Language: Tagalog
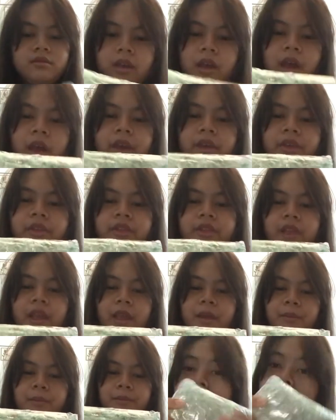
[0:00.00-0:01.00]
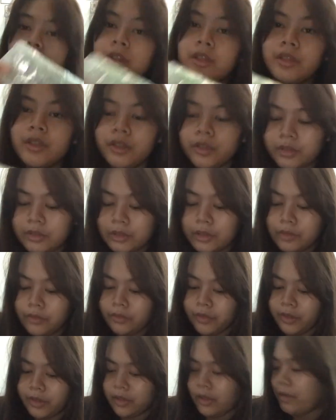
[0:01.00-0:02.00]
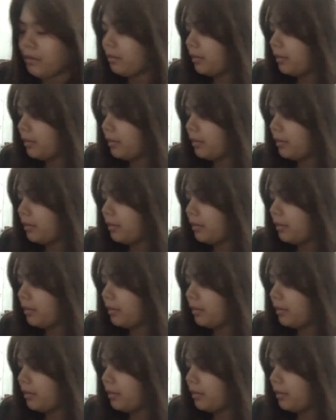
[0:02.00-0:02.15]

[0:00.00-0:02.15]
Ayun, tape. So, yun. So far, ito yung